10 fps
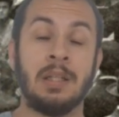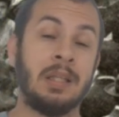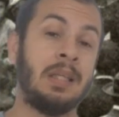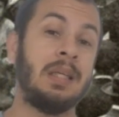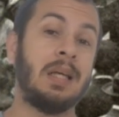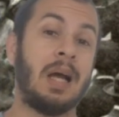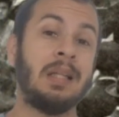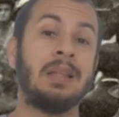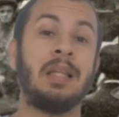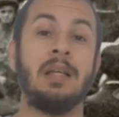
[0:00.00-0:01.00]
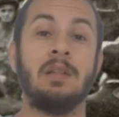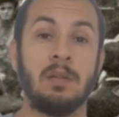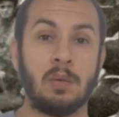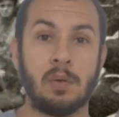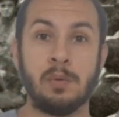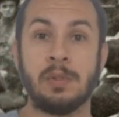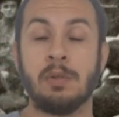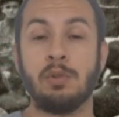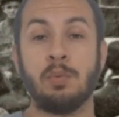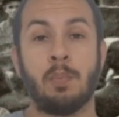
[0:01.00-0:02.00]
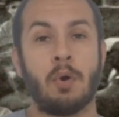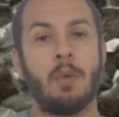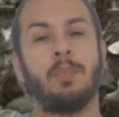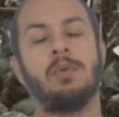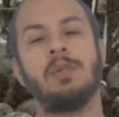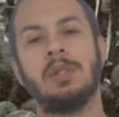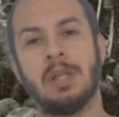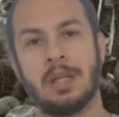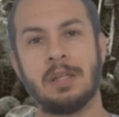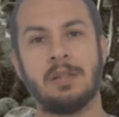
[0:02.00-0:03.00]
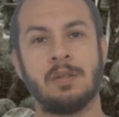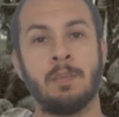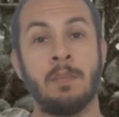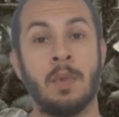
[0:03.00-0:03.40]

que atendam aos seus próprios interesses,